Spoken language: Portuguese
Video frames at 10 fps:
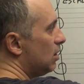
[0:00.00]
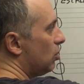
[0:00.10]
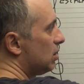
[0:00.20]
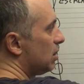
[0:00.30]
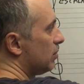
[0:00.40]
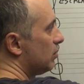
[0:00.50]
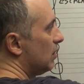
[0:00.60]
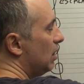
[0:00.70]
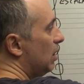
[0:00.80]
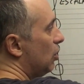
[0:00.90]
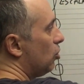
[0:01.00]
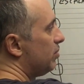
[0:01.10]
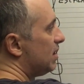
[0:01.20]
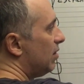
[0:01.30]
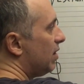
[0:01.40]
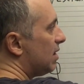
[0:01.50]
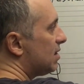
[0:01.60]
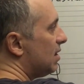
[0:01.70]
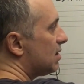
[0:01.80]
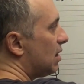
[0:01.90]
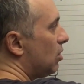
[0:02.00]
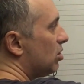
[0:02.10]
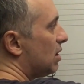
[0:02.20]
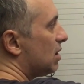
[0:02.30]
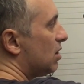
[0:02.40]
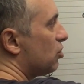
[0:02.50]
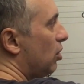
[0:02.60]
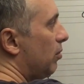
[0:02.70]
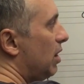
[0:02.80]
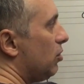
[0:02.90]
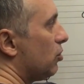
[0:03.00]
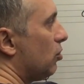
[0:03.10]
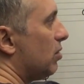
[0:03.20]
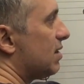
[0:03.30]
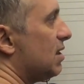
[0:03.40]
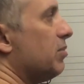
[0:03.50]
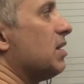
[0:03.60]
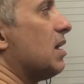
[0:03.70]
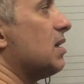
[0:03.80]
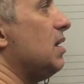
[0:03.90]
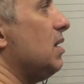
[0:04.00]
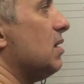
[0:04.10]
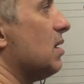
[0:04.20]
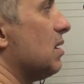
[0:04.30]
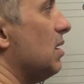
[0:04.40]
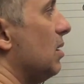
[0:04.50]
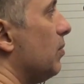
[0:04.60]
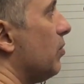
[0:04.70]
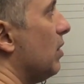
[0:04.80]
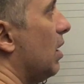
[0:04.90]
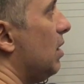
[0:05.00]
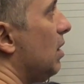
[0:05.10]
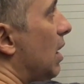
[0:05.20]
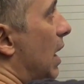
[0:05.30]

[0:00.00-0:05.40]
nota. Observem que a sexta nota está só meio tom acima da quinta aqui, né?